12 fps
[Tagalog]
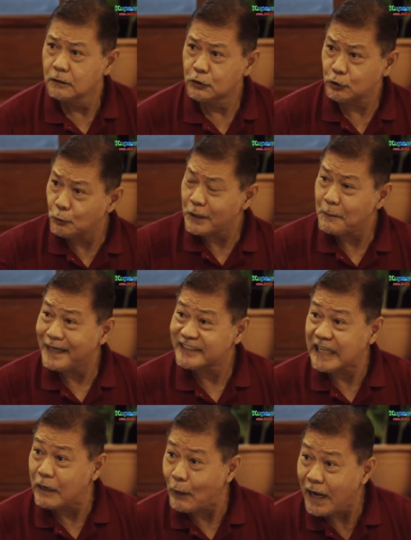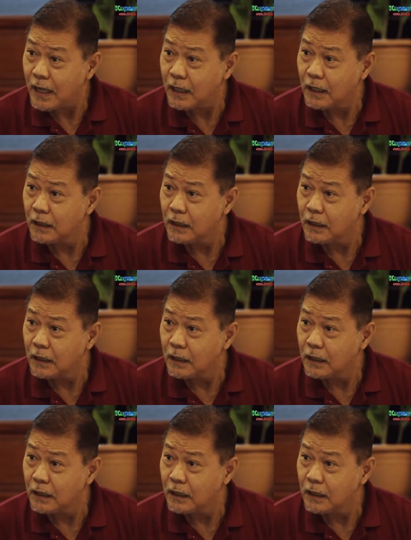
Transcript: Gusto mo nang makasawa?